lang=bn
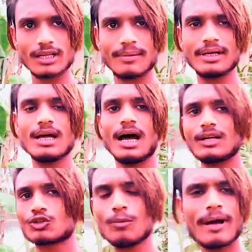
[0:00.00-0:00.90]
সুপার ভয়েস
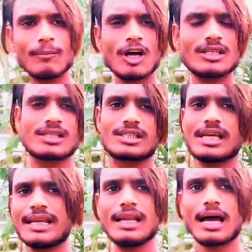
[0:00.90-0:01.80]
চ্যানেলে আপনারা
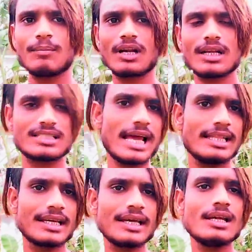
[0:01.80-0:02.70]
যাই দেখেন কোন
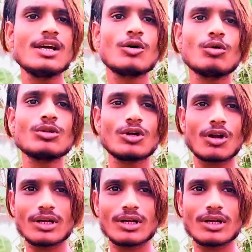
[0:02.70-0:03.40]
ধরনের কন্টেন্ট